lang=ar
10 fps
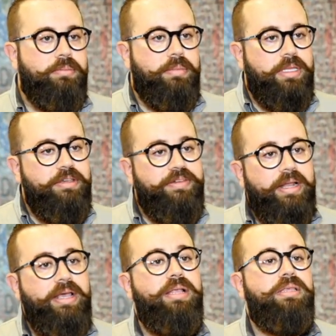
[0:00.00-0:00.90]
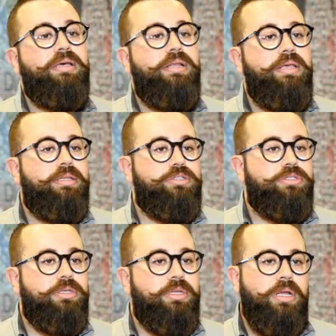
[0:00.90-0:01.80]
بضيف عليها تقنيات
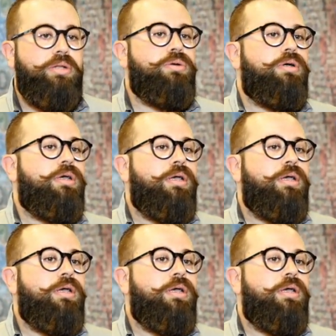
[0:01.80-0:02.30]
جديده لانه